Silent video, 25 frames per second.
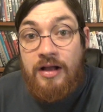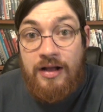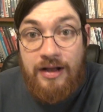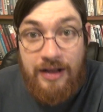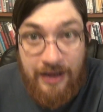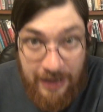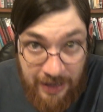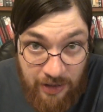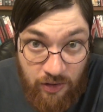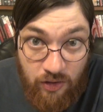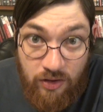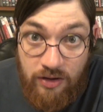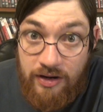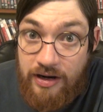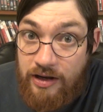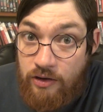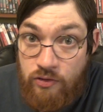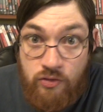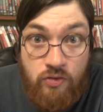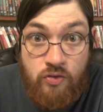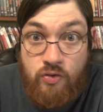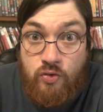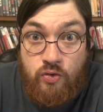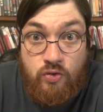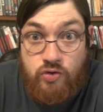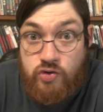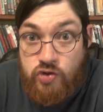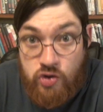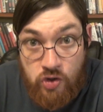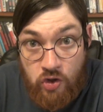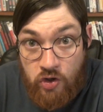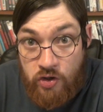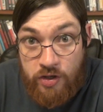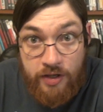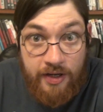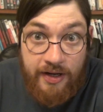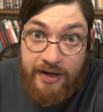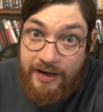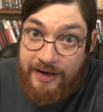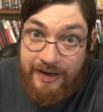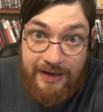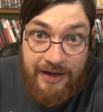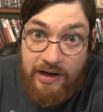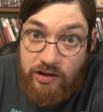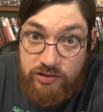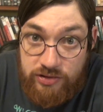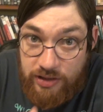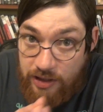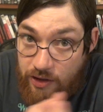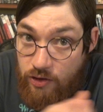Claro, la conclusión es que
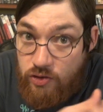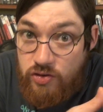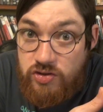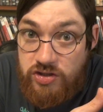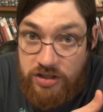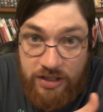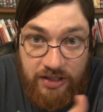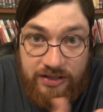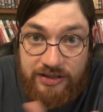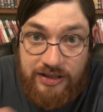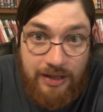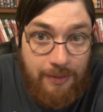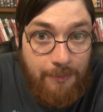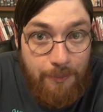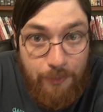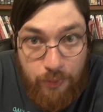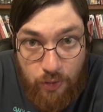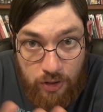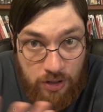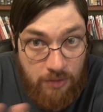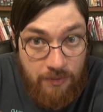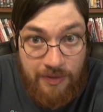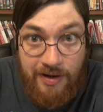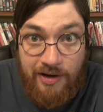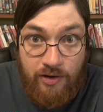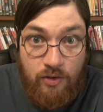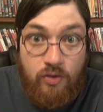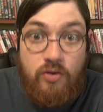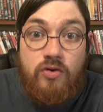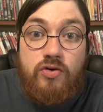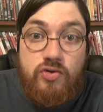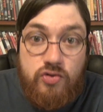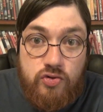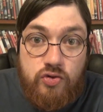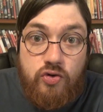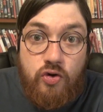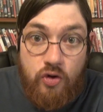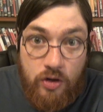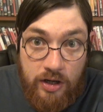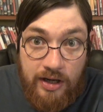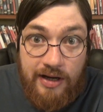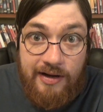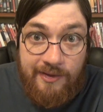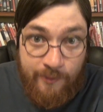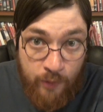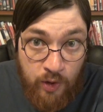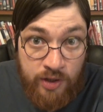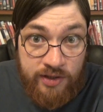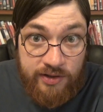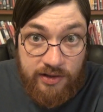la otra noche tampoco hablaron con su
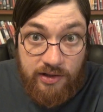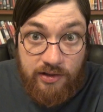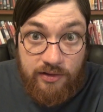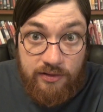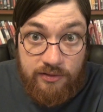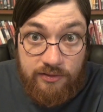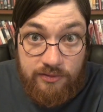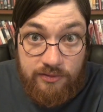colega muerta.